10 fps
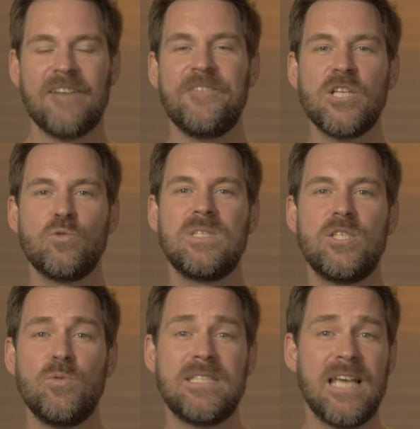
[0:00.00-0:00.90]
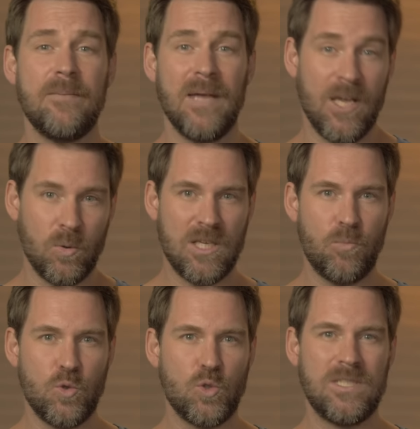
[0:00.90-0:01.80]
la fin du 18e et au
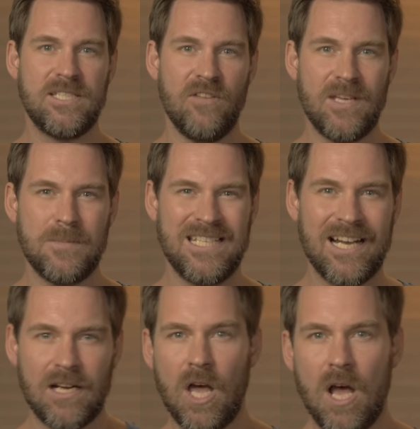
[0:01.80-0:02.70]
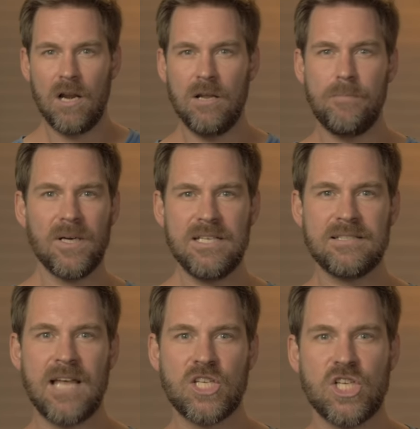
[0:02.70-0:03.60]
début du 19e siècle, le body
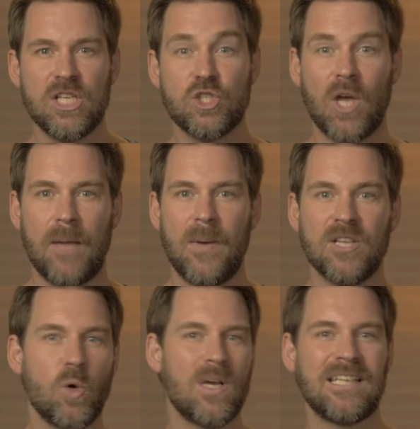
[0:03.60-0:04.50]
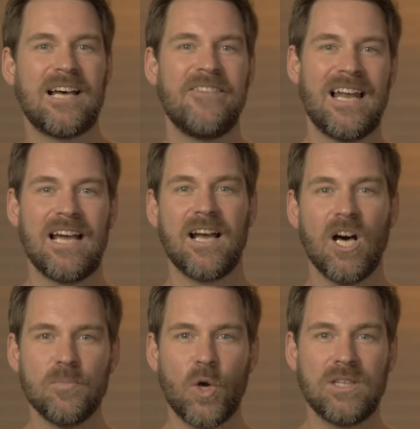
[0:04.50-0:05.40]
snatching se répand donc à travers la
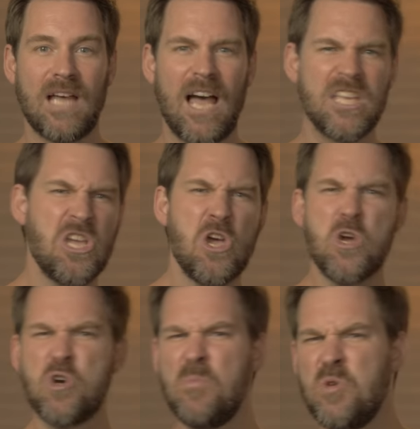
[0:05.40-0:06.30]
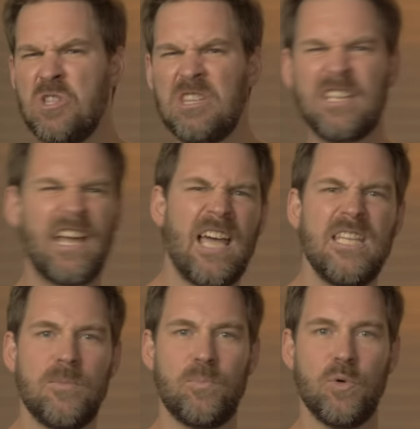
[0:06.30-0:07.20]
Grande-Bretagne comme une traînée de